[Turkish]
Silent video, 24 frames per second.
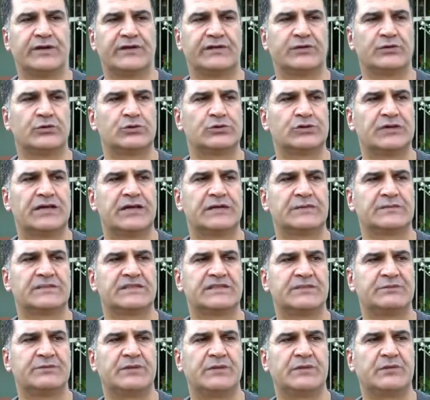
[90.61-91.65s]
Ata ocağı
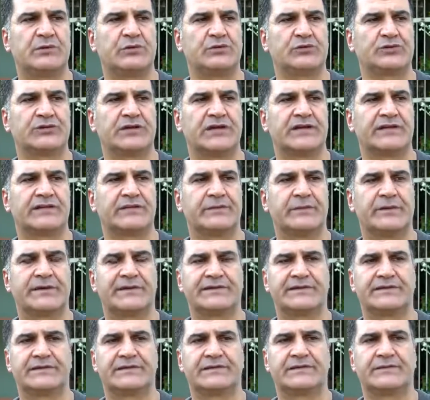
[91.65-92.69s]
bizde baba ocağı
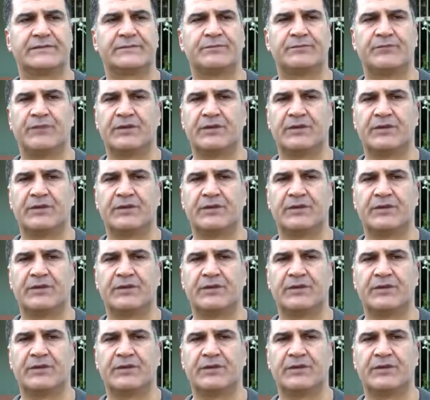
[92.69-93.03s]
demektir.